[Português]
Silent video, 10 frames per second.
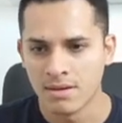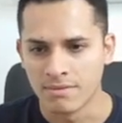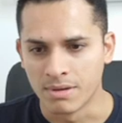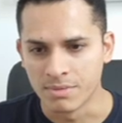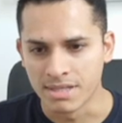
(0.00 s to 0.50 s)

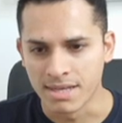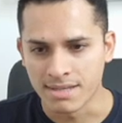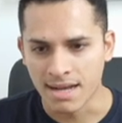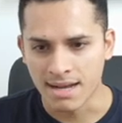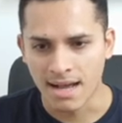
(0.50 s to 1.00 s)
vamos
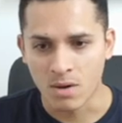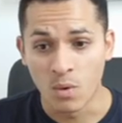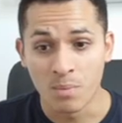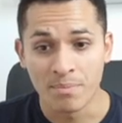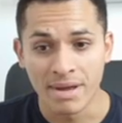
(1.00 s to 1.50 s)
destacar,
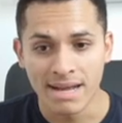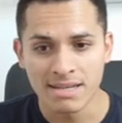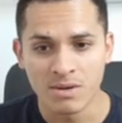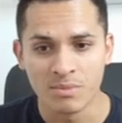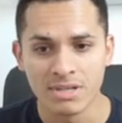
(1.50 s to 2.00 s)

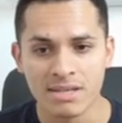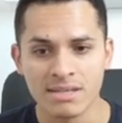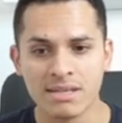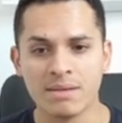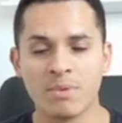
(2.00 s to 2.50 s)
compete ao
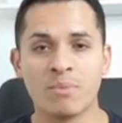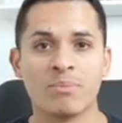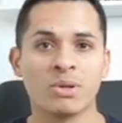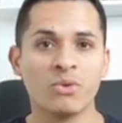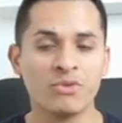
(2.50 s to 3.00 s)

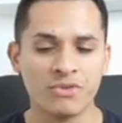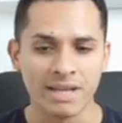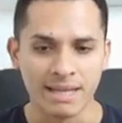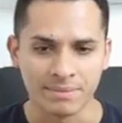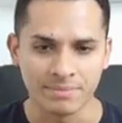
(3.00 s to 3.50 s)
município
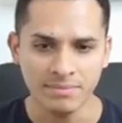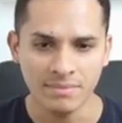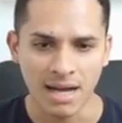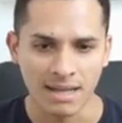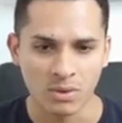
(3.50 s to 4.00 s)
prover
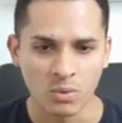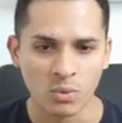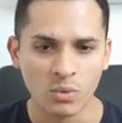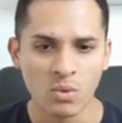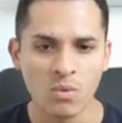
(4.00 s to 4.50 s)
a
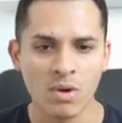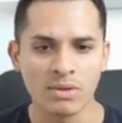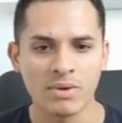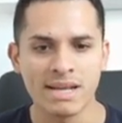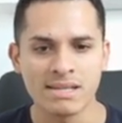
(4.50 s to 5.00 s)
tudo
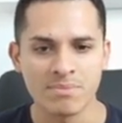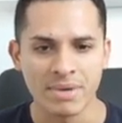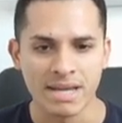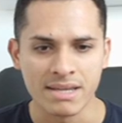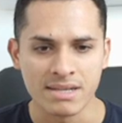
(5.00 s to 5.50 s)
quanto
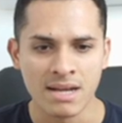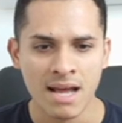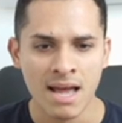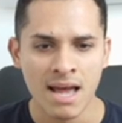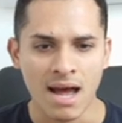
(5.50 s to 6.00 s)
respeite
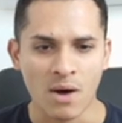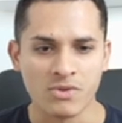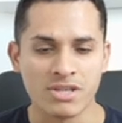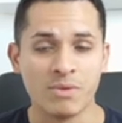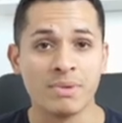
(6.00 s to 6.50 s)
ao
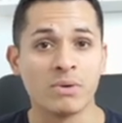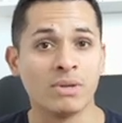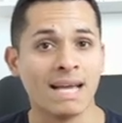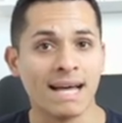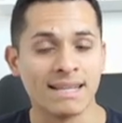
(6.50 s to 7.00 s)
seu
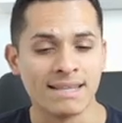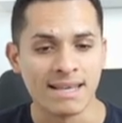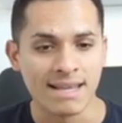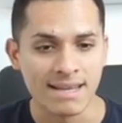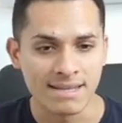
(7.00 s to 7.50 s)
peculiar
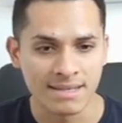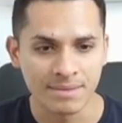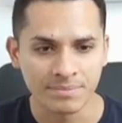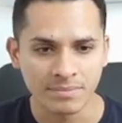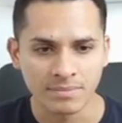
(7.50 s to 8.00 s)

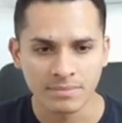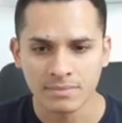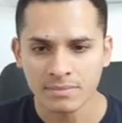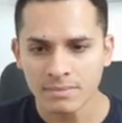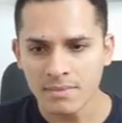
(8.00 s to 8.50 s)
interesse
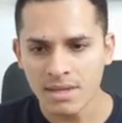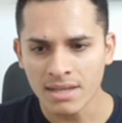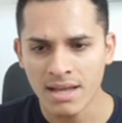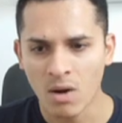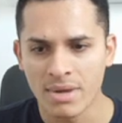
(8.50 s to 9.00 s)

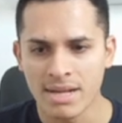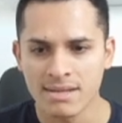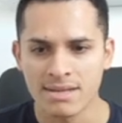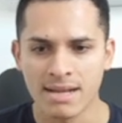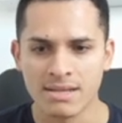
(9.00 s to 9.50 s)
e ao
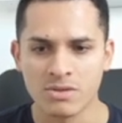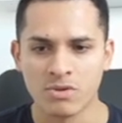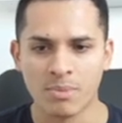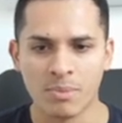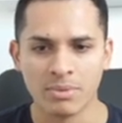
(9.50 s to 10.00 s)
bem-estar de
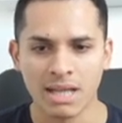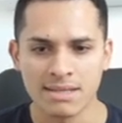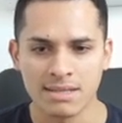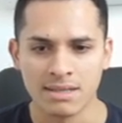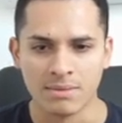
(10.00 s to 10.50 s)
sua
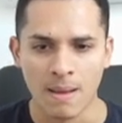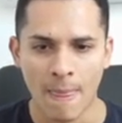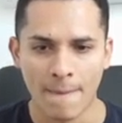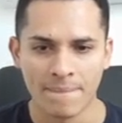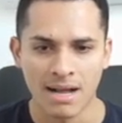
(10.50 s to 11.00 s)
população,
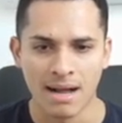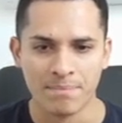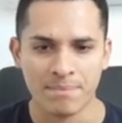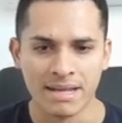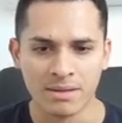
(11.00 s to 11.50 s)

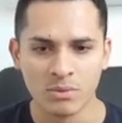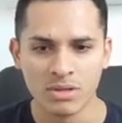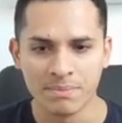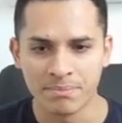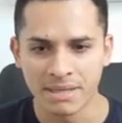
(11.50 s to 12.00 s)

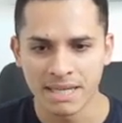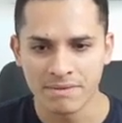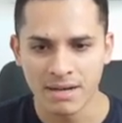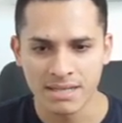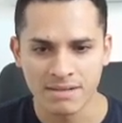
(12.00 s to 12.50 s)
cabendo-lhe
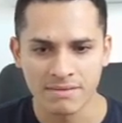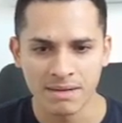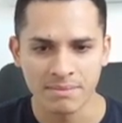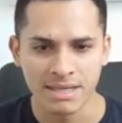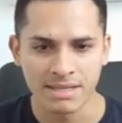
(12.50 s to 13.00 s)

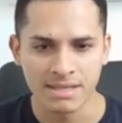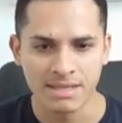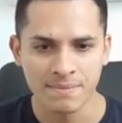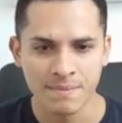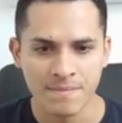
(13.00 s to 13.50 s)

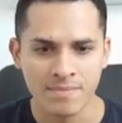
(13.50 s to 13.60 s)
privativamente,